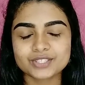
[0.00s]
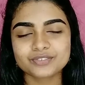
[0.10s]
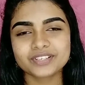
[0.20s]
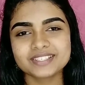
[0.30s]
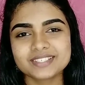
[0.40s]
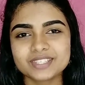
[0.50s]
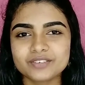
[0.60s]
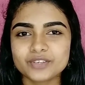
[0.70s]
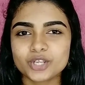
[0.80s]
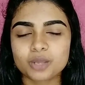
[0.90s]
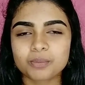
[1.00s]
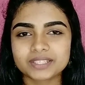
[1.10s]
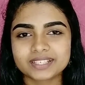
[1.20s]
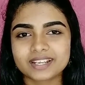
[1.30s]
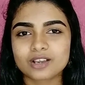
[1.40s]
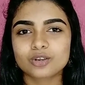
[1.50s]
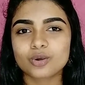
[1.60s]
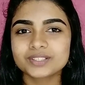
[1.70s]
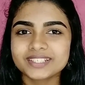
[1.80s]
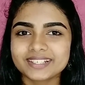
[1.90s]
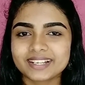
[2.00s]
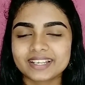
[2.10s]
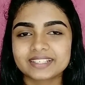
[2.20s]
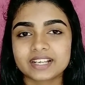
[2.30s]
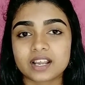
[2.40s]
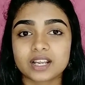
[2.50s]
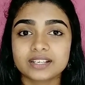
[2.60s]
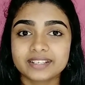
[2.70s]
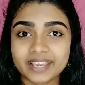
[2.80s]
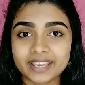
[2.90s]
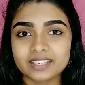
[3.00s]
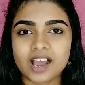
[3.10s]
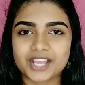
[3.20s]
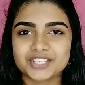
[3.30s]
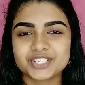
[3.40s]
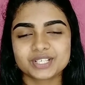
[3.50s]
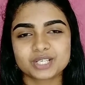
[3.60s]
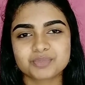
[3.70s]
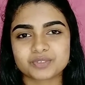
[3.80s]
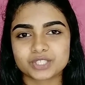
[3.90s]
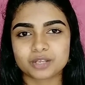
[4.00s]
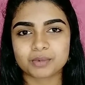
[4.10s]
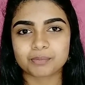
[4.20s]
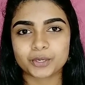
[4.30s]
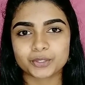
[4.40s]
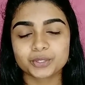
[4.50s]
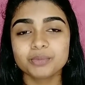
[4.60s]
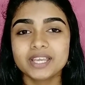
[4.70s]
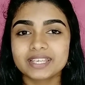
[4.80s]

ஸோ ஃப்ரெண்ட்ஸ் இந்த வீடியோவில் பார்த்தீங்கன்னா க்ளோத்திங் ரிலேட்டடான டென் ஹைஜீன் டிப்ஸ் வந்து நம்ம பார்த்தோம்